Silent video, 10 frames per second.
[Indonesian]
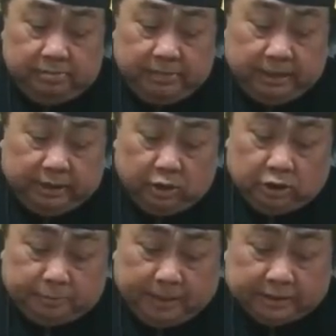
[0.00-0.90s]

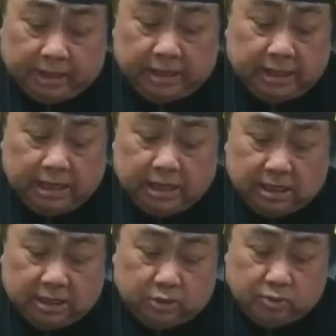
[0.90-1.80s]
Matius pasalnya
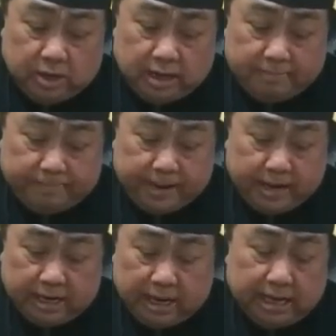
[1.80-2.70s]
yang
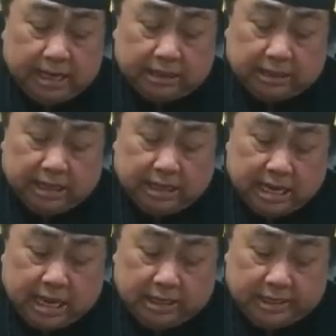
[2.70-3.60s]
ke-28 ayatnya
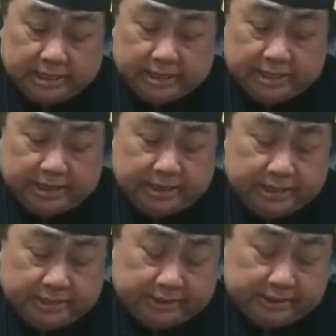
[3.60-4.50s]
yang
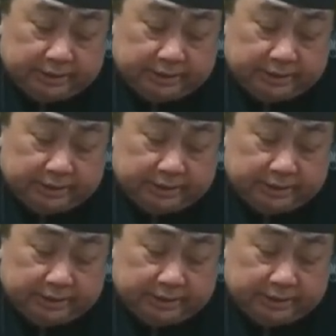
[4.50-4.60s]
ke-19